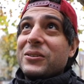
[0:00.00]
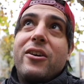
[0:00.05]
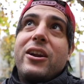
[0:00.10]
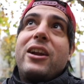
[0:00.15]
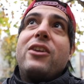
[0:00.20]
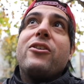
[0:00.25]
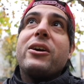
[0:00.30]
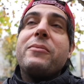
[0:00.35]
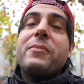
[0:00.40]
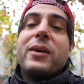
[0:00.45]

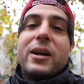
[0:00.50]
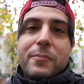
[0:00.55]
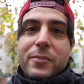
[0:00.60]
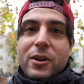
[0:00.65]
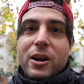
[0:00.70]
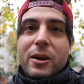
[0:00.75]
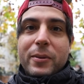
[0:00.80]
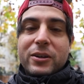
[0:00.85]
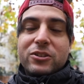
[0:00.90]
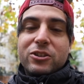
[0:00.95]
Ahora lo que me ha
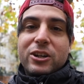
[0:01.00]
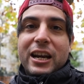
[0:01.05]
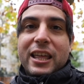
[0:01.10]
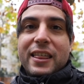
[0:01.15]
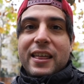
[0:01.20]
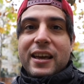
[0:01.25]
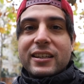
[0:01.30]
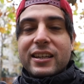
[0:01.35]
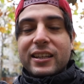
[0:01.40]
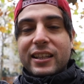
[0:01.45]
cambiado la
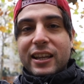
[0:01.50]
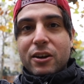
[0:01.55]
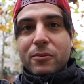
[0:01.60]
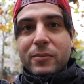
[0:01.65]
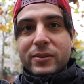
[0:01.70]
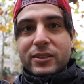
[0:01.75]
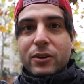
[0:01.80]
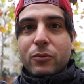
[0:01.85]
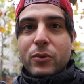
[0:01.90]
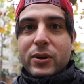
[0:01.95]
personalidad es que tengo
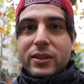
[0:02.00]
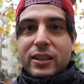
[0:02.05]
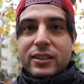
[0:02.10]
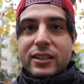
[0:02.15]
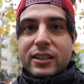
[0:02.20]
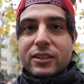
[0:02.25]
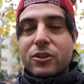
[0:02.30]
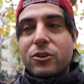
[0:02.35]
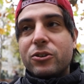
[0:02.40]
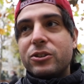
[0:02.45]
más en cuenta
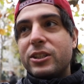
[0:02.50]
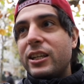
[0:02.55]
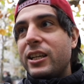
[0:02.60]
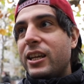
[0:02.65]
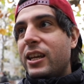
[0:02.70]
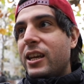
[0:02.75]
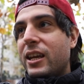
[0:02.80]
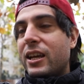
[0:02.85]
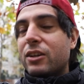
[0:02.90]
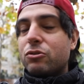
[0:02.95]
esas cosas
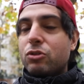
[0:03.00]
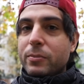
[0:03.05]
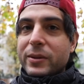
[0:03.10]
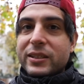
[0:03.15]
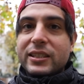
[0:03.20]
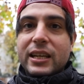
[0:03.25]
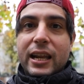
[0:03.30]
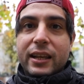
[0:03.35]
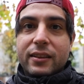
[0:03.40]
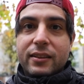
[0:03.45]
y, que soy
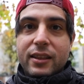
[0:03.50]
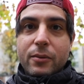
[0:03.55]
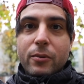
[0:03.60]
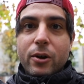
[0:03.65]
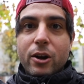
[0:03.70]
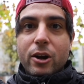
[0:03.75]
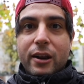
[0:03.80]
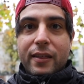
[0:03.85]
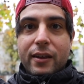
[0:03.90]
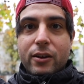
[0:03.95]
más
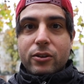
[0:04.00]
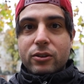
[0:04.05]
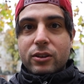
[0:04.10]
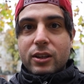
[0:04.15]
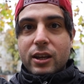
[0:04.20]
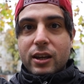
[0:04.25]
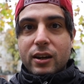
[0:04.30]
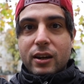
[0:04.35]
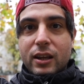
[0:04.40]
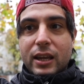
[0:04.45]
selectivo a la hora de
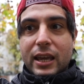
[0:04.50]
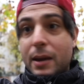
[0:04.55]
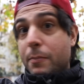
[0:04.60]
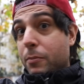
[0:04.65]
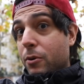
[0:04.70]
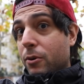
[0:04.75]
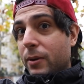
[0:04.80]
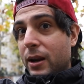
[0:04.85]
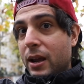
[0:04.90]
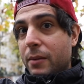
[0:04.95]
contar qué
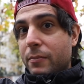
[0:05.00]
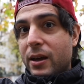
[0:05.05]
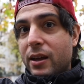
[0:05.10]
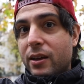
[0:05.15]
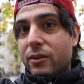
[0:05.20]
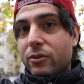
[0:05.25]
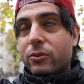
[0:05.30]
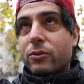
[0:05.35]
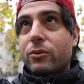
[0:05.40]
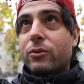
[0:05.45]
problema
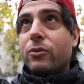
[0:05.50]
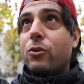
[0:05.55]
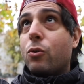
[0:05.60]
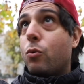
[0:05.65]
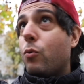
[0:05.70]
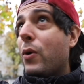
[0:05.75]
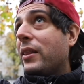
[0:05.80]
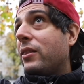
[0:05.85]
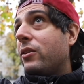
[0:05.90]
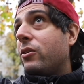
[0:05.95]
o,
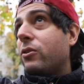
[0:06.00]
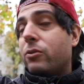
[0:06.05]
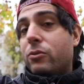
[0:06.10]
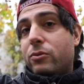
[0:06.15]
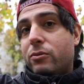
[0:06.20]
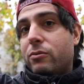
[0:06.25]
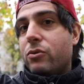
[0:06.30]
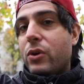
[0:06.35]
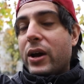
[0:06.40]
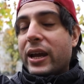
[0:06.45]

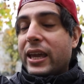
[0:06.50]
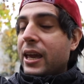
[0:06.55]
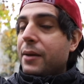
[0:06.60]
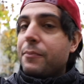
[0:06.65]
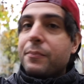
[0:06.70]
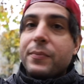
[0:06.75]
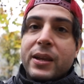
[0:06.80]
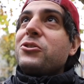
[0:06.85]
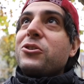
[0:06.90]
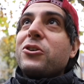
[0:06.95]
cuándo o, a
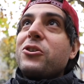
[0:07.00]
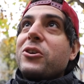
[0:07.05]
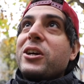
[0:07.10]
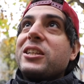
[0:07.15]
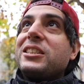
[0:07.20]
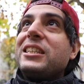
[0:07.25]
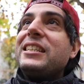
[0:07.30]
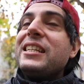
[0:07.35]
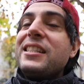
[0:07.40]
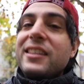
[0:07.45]
quién. Yo creo
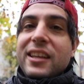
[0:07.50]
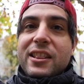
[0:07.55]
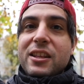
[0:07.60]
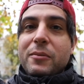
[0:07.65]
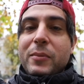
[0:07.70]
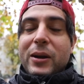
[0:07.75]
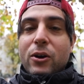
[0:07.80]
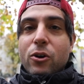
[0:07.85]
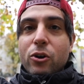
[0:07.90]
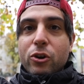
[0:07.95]
que así se
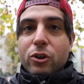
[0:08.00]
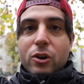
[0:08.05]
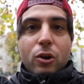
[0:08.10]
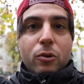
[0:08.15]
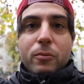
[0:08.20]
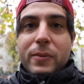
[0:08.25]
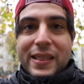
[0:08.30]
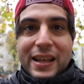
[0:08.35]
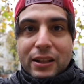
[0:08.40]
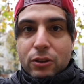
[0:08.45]
entiende mejor.
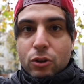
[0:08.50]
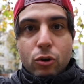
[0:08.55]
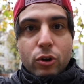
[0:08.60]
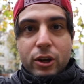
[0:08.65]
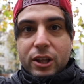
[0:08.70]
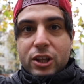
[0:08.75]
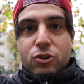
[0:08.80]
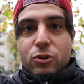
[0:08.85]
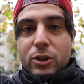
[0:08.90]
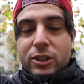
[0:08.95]
Olvidad todo
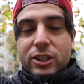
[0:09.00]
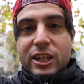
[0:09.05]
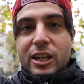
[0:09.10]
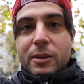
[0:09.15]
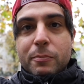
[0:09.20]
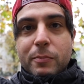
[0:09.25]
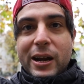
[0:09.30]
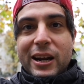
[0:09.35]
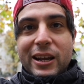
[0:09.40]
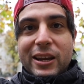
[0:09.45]
lo que he dicho antes en
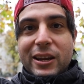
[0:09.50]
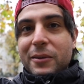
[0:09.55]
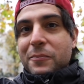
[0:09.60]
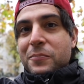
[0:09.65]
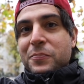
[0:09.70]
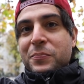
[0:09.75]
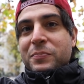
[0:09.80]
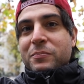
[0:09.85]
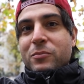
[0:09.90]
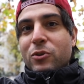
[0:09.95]
el parque
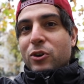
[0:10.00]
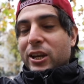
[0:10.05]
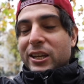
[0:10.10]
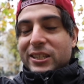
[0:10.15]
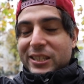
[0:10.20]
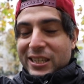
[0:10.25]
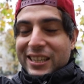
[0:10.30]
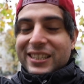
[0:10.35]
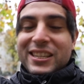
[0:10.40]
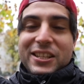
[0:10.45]
porque
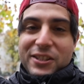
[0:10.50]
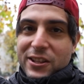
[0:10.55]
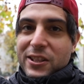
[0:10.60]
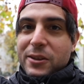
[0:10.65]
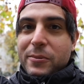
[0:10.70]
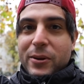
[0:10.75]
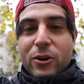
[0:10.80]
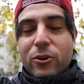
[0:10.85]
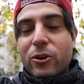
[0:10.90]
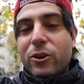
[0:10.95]
así se
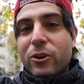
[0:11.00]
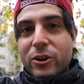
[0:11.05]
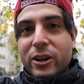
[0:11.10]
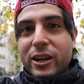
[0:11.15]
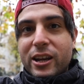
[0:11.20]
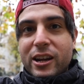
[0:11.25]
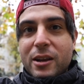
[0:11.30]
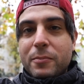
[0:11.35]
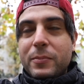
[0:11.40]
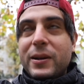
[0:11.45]
entiende mejor lo
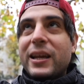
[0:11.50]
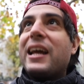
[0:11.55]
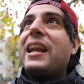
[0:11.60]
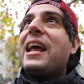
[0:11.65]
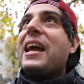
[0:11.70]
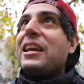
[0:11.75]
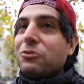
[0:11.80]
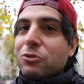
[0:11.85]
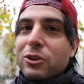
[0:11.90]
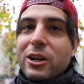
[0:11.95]
que quería
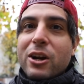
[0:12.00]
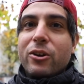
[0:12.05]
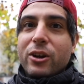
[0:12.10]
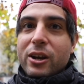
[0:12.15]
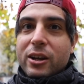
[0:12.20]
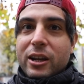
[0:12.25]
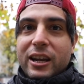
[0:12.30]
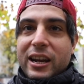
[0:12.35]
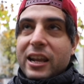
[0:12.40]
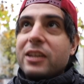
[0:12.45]
explicar. Esto era lo
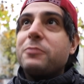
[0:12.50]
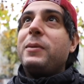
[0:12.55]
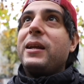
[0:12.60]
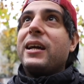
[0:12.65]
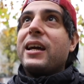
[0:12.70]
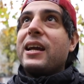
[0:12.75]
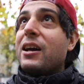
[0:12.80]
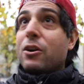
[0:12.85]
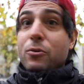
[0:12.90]
que quería explicar.